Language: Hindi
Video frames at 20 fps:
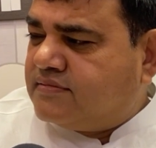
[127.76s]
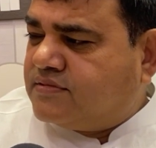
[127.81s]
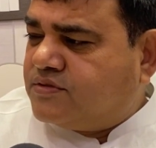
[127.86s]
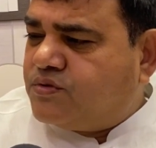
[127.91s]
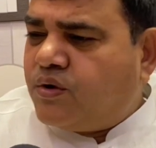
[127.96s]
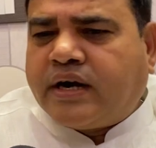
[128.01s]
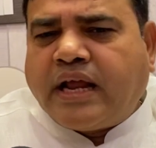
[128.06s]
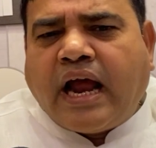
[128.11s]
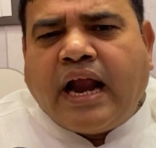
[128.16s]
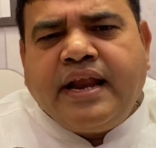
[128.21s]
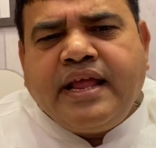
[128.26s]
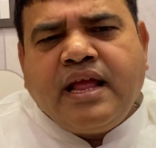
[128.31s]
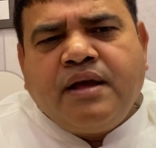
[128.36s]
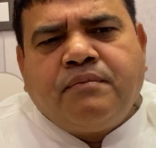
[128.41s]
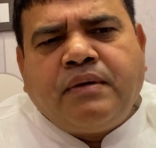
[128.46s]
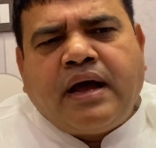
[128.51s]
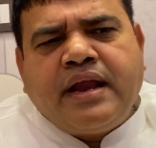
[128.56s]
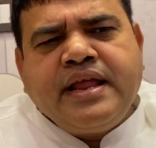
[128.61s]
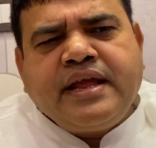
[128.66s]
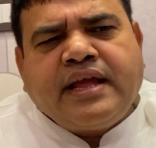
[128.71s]
जो अडानी
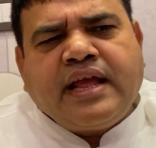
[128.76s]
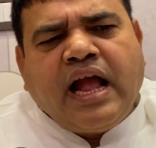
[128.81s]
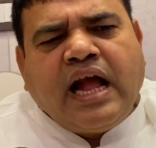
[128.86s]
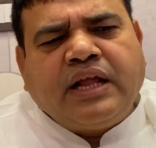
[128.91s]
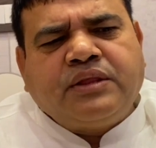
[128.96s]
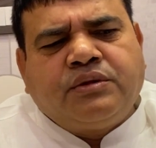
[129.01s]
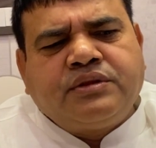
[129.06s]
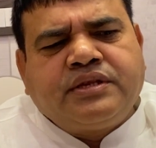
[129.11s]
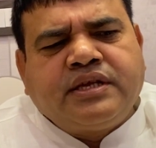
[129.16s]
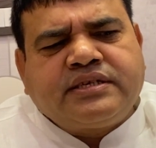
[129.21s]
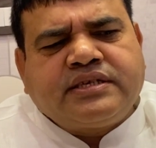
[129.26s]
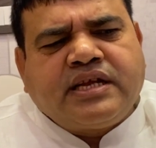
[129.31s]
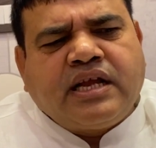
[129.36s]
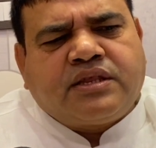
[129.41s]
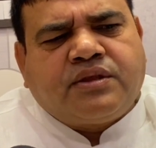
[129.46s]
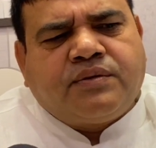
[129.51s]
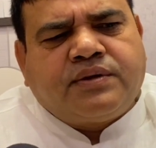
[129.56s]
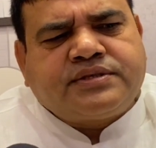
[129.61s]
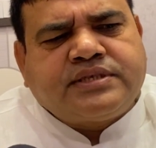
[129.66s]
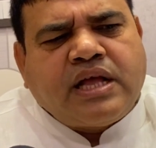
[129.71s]
अंबानी के यहां तो देश की
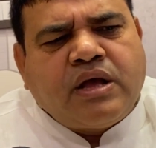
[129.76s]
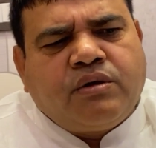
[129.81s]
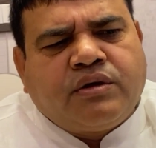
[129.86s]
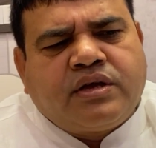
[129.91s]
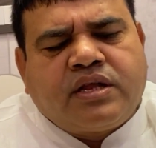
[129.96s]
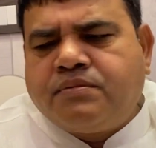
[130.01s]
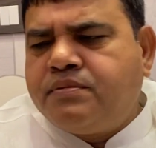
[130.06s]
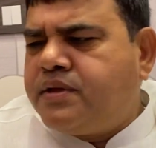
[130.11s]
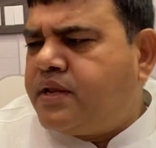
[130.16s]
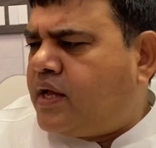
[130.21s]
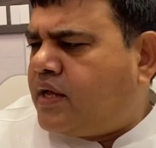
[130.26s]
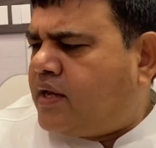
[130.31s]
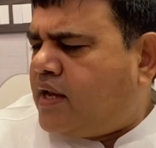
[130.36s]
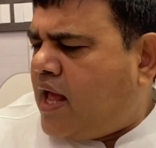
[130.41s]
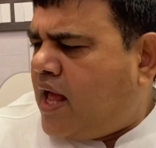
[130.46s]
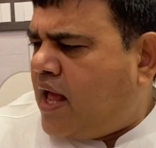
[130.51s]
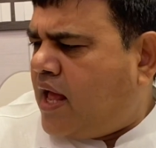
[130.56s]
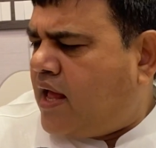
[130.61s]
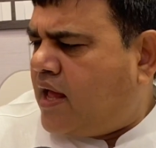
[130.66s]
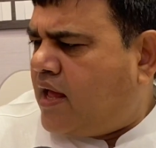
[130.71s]
अर्थव्यवस्था को गिरवी रख
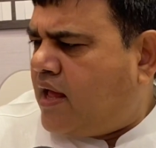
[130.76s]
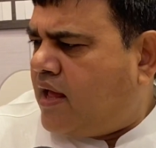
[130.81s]
रहा है